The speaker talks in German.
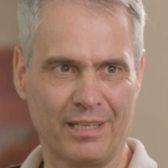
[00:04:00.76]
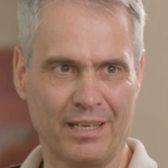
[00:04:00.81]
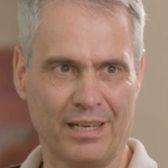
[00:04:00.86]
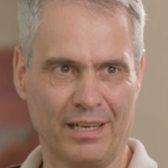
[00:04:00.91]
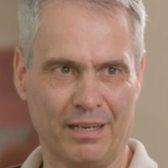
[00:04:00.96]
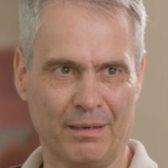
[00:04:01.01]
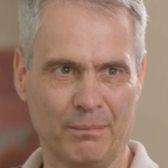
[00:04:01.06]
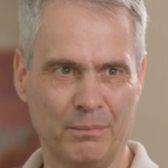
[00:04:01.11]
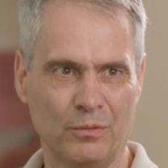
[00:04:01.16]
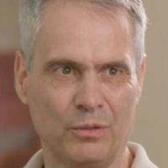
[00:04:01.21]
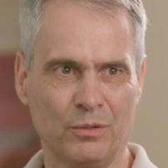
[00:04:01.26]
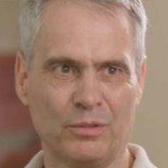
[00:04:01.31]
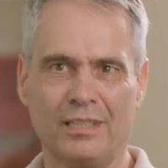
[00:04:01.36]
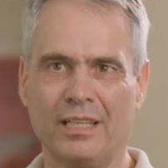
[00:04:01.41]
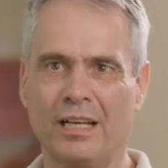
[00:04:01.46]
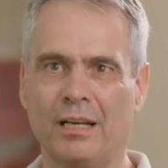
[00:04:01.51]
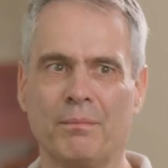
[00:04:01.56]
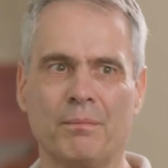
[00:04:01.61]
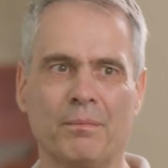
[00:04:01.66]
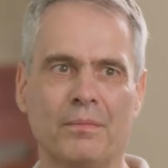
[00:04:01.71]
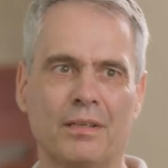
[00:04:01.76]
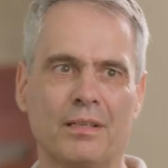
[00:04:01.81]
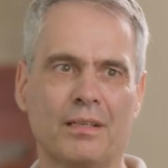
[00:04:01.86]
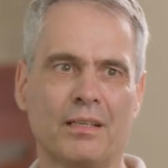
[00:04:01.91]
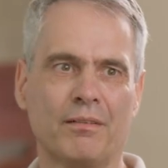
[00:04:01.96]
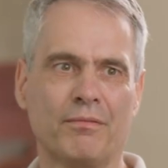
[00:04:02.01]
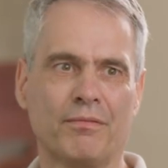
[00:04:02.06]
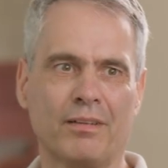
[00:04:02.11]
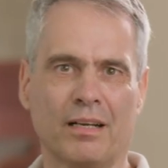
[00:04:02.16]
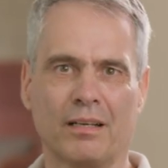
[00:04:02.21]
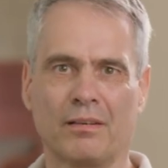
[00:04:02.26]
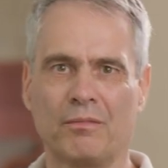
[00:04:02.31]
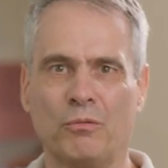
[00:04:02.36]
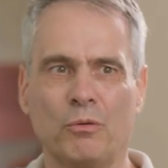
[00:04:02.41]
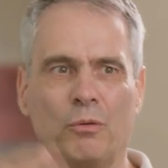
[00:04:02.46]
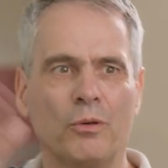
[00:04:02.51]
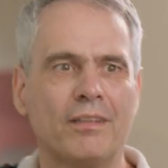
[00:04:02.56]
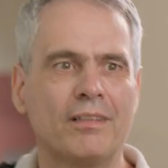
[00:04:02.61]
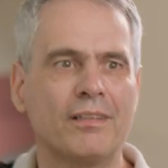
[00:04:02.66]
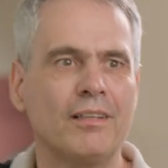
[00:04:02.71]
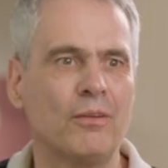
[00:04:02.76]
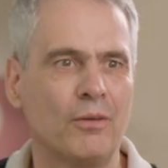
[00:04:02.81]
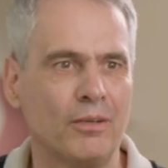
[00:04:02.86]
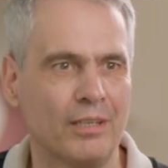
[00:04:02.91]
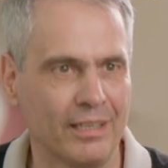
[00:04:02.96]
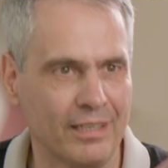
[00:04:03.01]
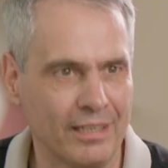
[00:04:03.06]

kamen und die haben gefragt, wo ist denn euer